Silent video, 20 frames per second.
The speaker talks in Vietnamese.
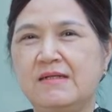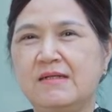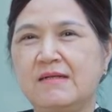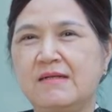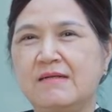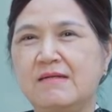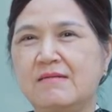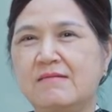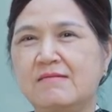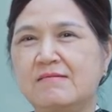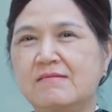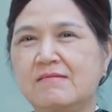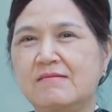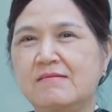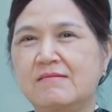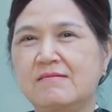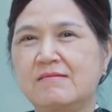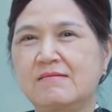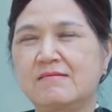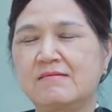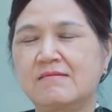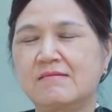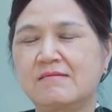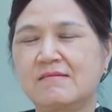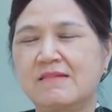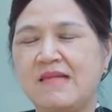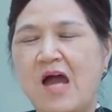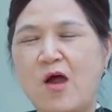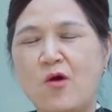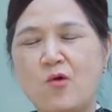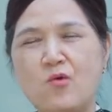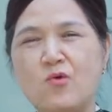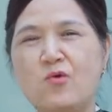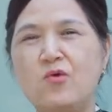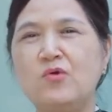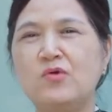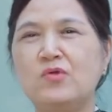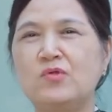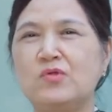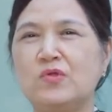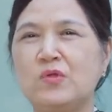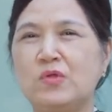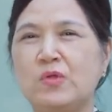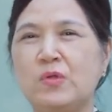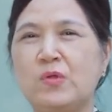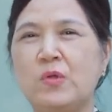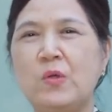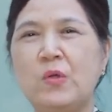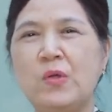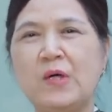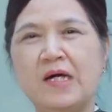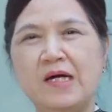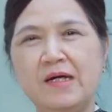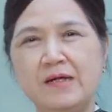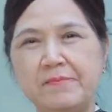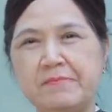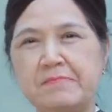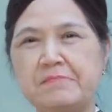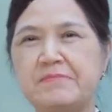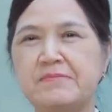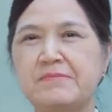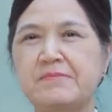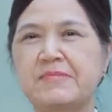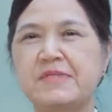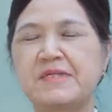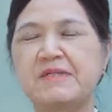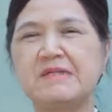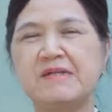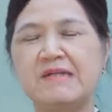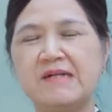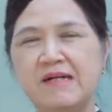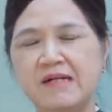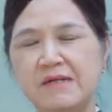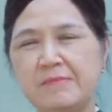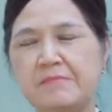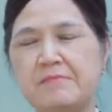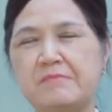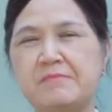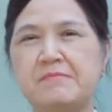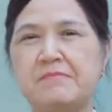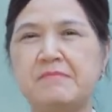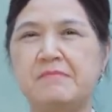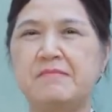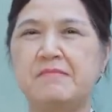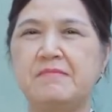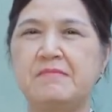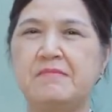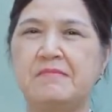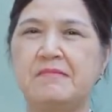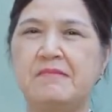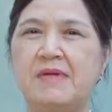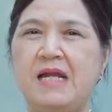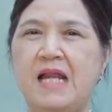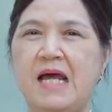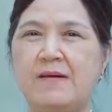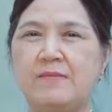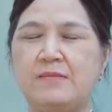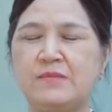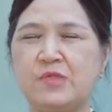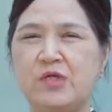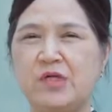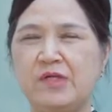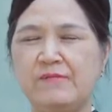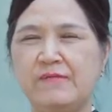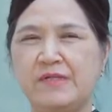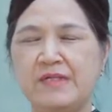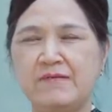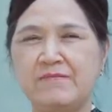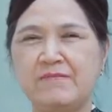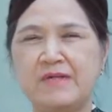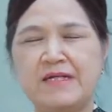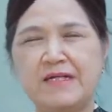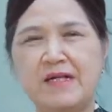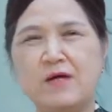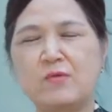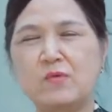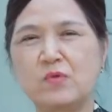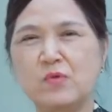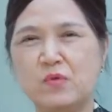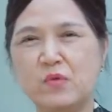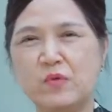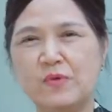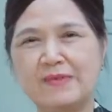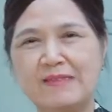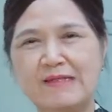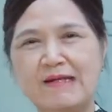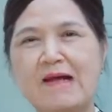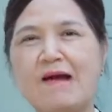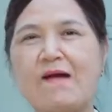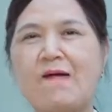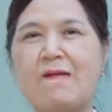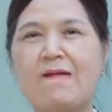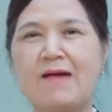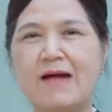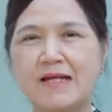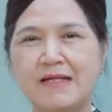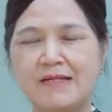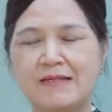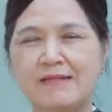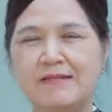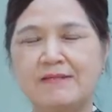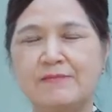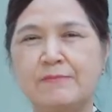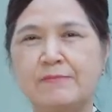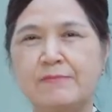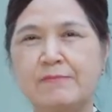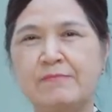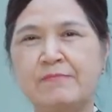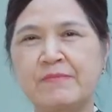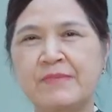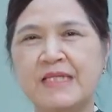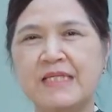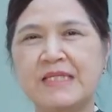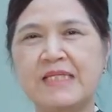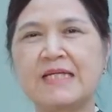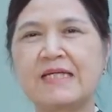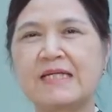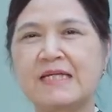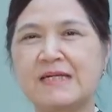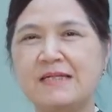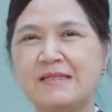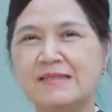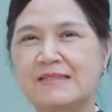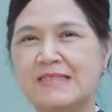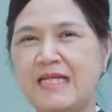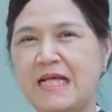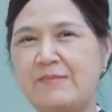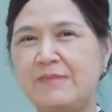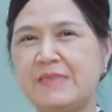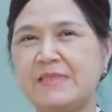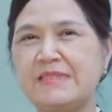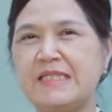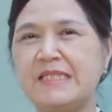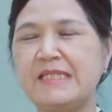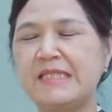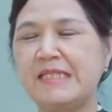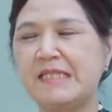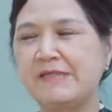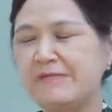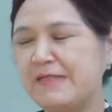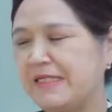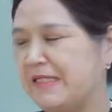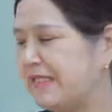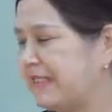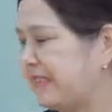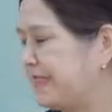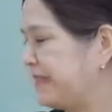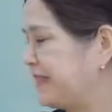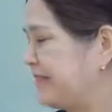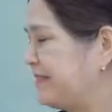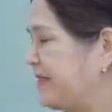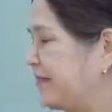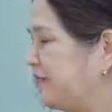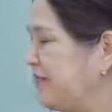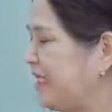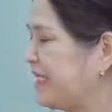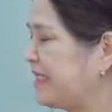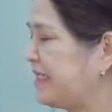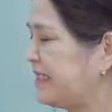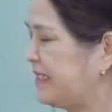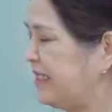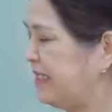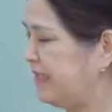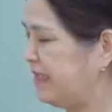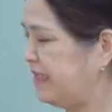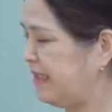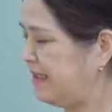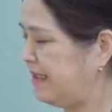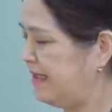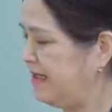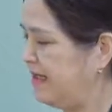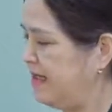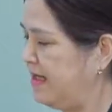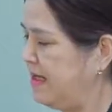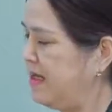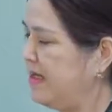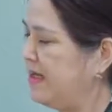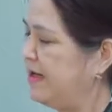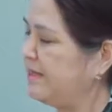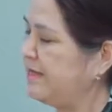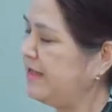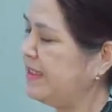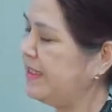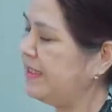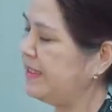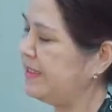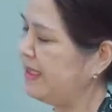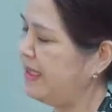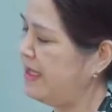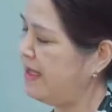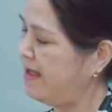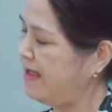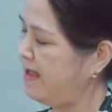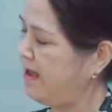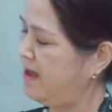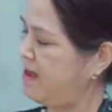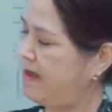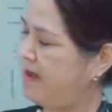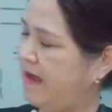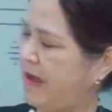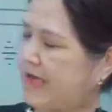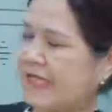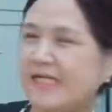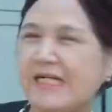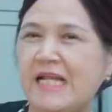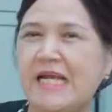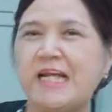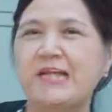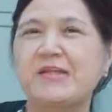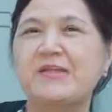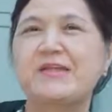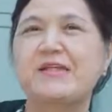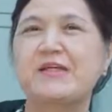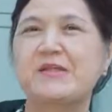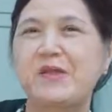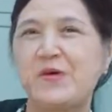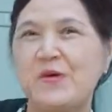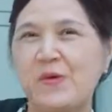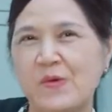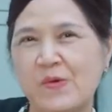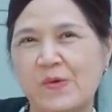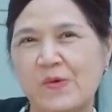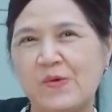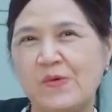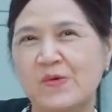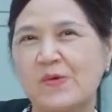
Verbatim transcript: à, đau rồi khô khớp cứng khớp làm cho cái việc vận động của tôi rất là khó khăn thế tình cờ xem ở trên tv thì được biết đến viên hành đen tía tô